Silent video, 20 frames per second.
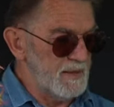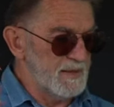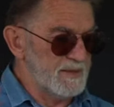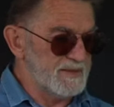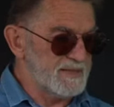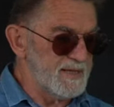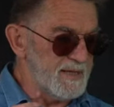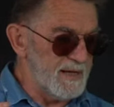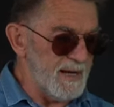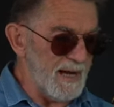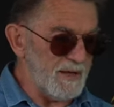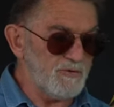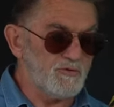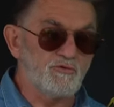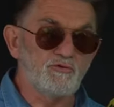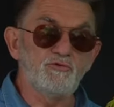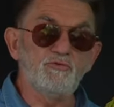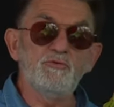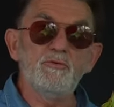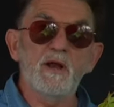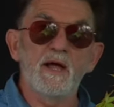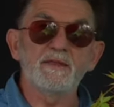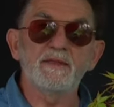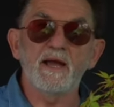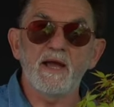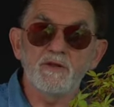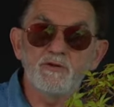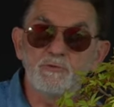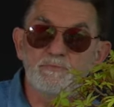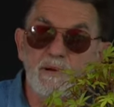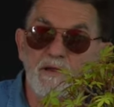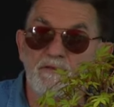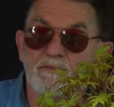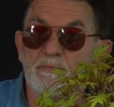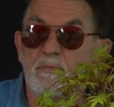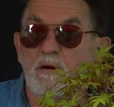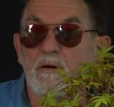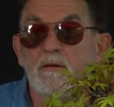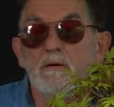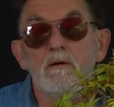C'est là tout l'intérêt du
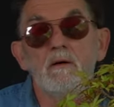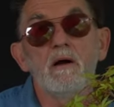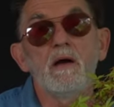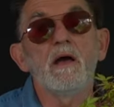pincement,